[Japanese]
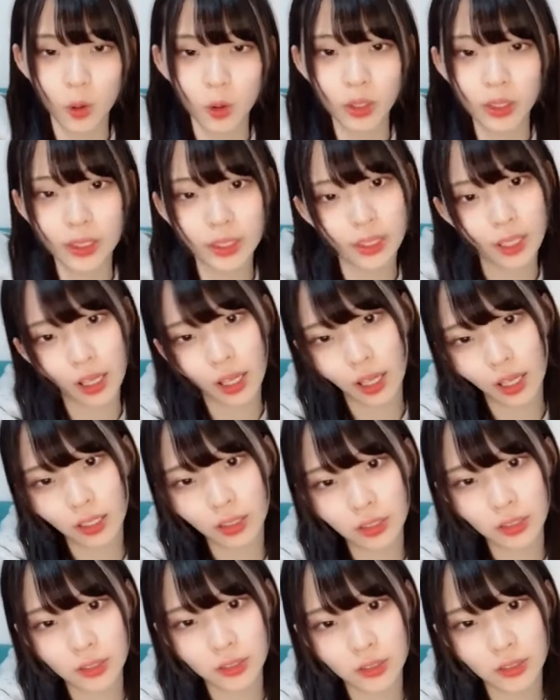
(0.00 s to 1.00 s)

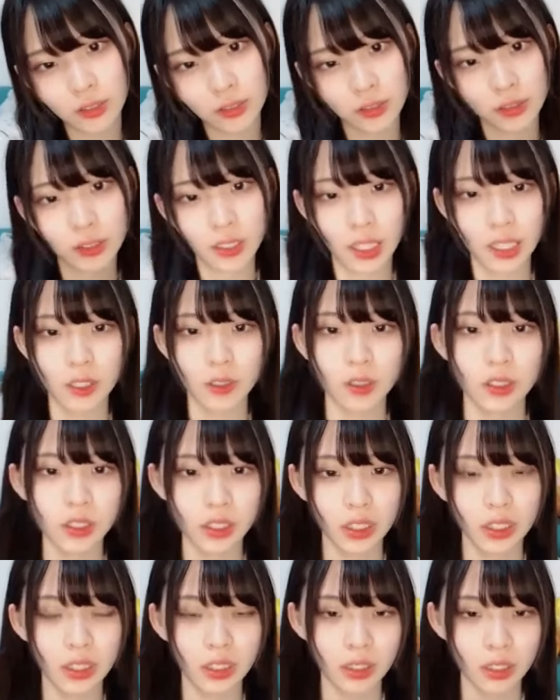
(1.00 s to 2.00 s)
OK 早起き
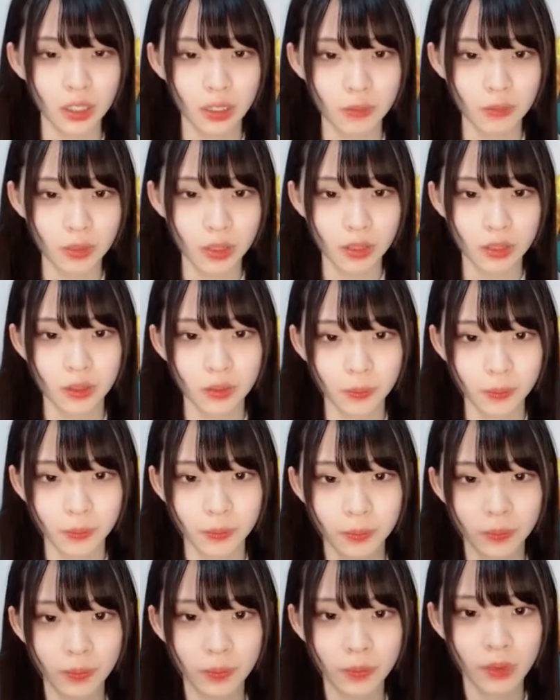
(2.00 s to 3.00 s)
チャンネル頑張る
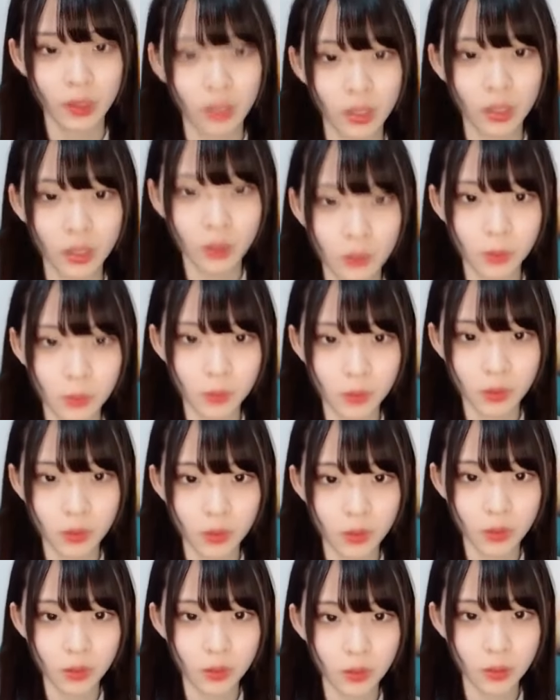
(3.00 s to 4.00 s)

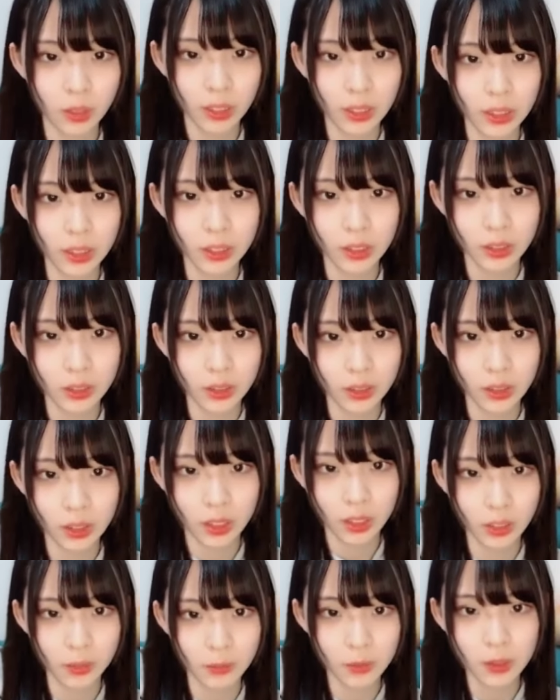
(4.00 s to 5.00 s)
もう怖いです
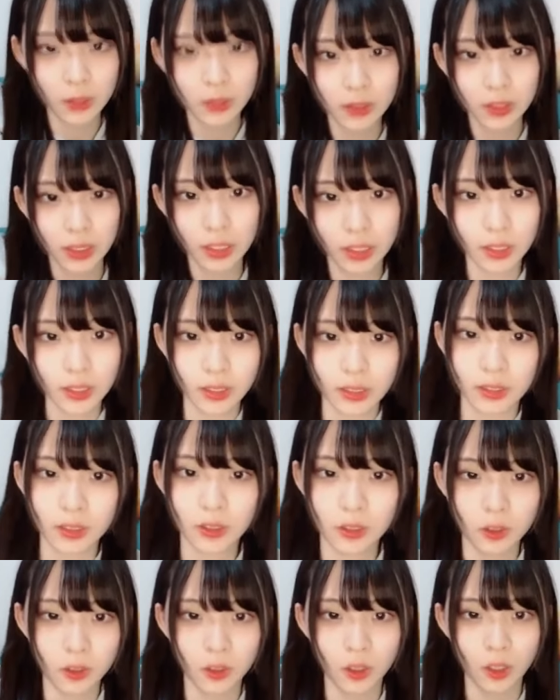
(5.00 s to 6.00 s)
から文化さんありが
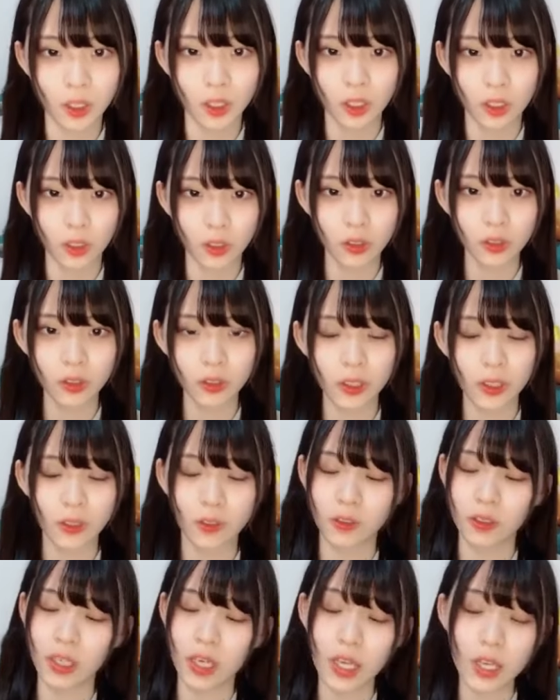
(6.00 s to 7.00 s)
とうお風呂で
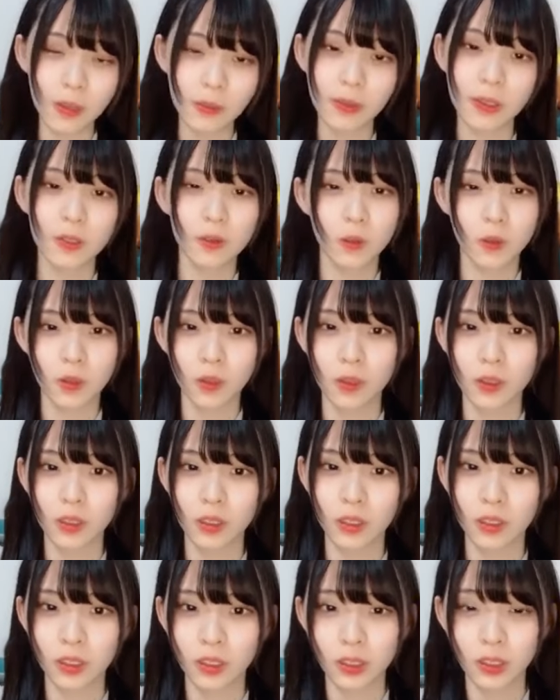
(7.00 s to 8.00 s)
動画え見る
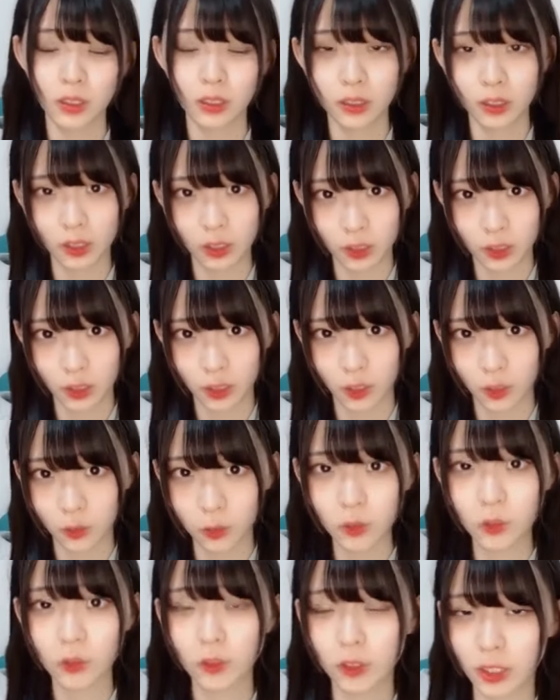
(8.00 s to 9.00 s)
なんか
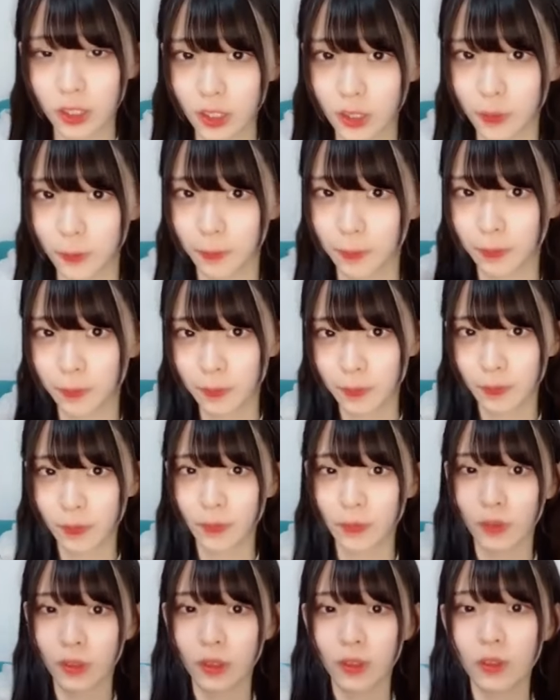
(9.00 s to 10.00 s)
お風呂に
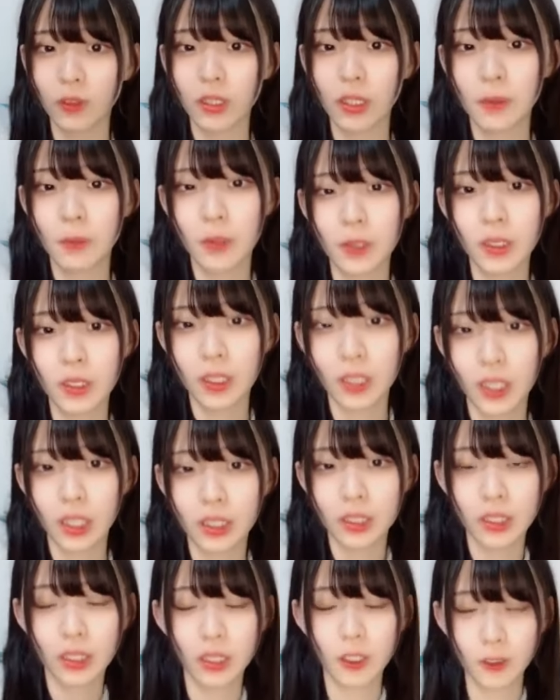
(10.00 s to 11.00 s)
壁に
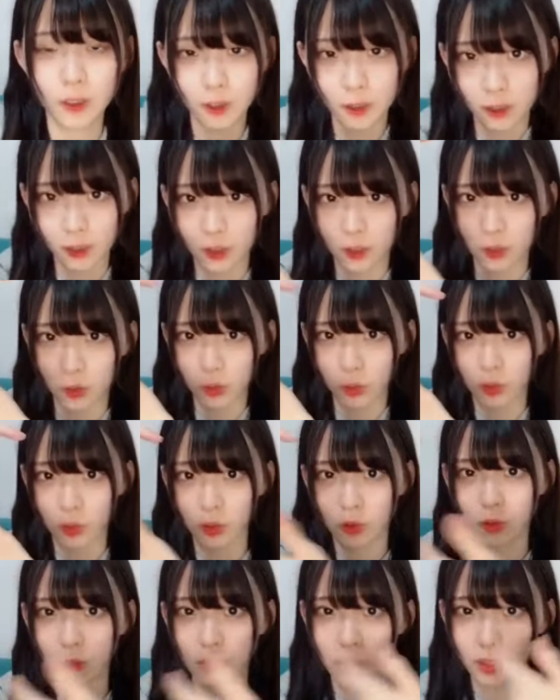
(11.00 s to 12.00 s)
貼ってなんか
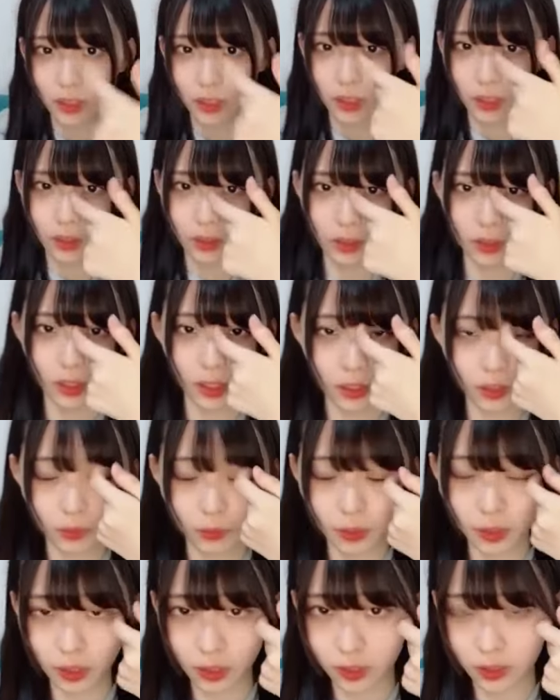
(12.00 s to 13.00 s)
こうできる
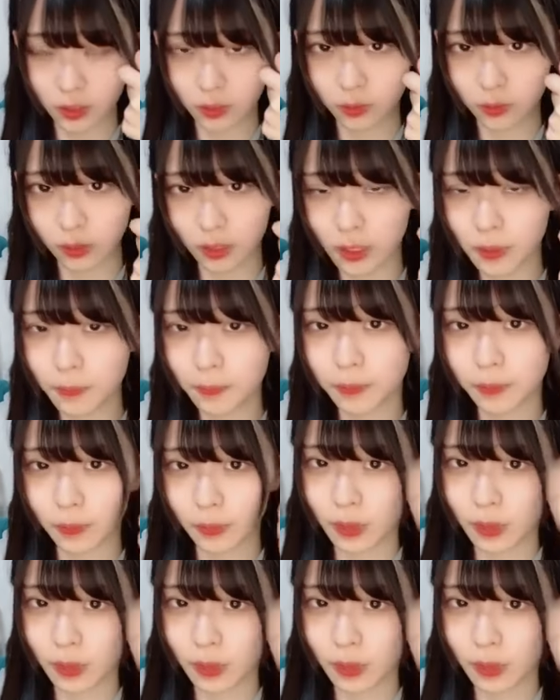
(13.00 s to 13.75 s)
スタンドみたいなのをね